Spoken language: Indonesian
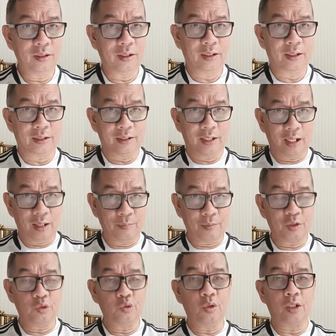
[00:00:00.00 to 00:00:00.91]

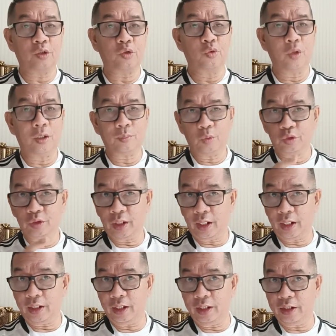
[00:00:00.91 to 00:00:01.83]
kedalaman juga skuad
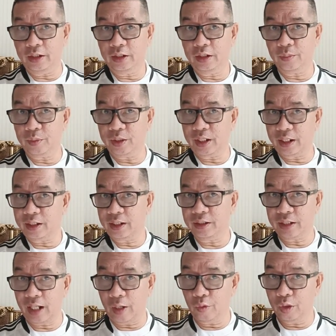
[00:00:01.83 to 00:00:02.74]
Monterrey ini
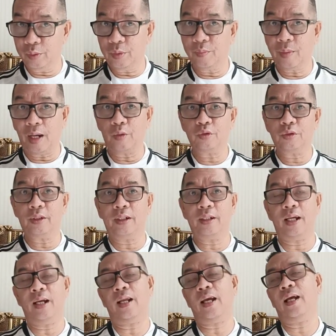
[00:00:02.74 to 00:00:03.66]
sebenarnya jauh lebih bagus dari
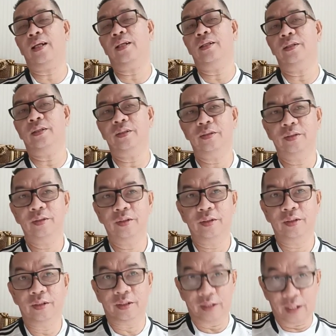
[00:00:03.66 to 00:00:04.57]
Al Ahli.
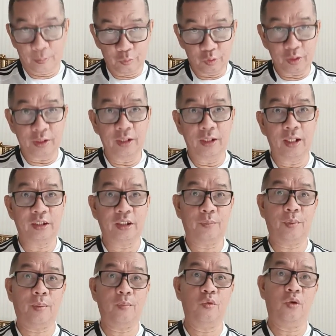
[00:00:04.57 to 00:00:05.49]
Namun inilah
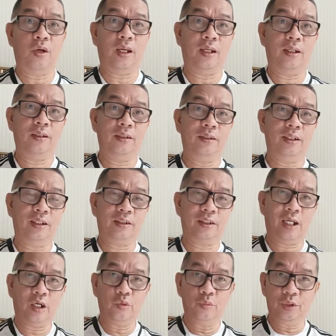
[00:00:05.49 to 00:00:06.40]
sepak bola yang
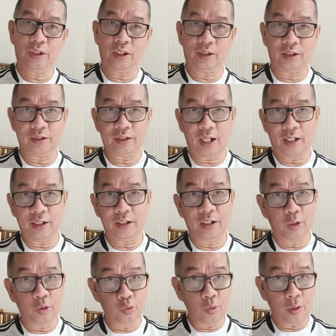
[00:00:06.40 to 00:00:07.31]
selalu bisa terjadi
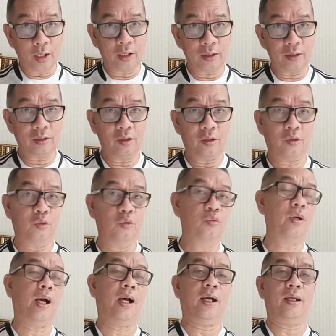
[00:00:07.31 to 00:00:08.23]
di luar
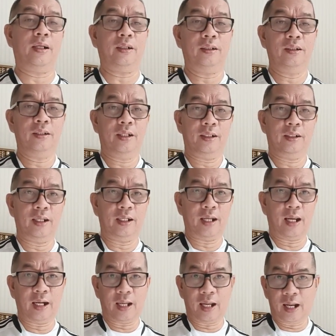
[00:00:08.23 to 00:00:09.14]
dugaan
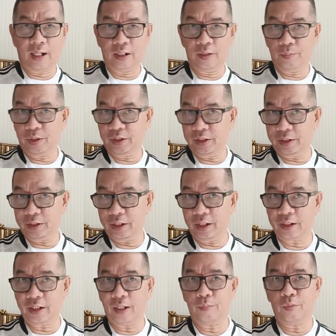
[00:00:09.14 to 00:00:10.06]
dan Al Ahli
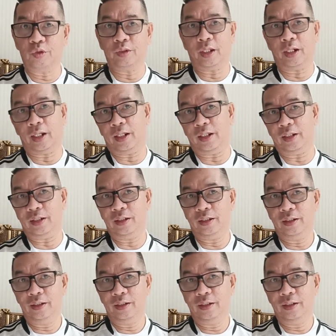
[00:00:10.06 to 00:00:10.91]
menyingkirkan Monterrey.